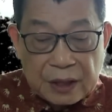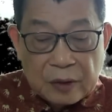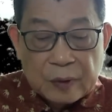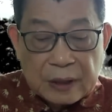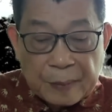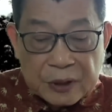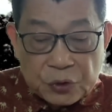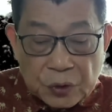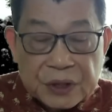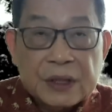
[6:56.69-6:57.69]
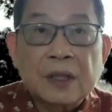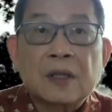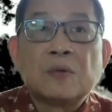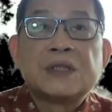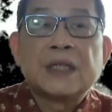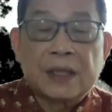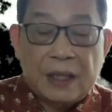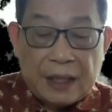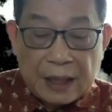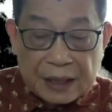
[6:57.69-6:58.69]
因为他们最适合构建
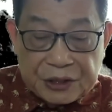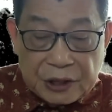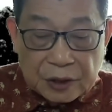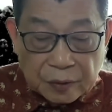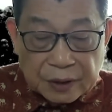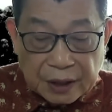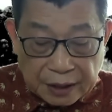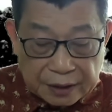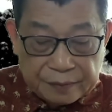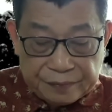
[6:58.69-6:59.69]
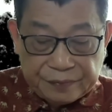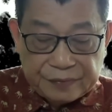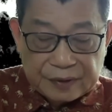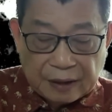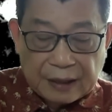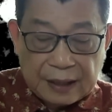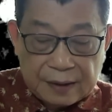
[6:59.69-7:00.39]
AI 系统的人。好了，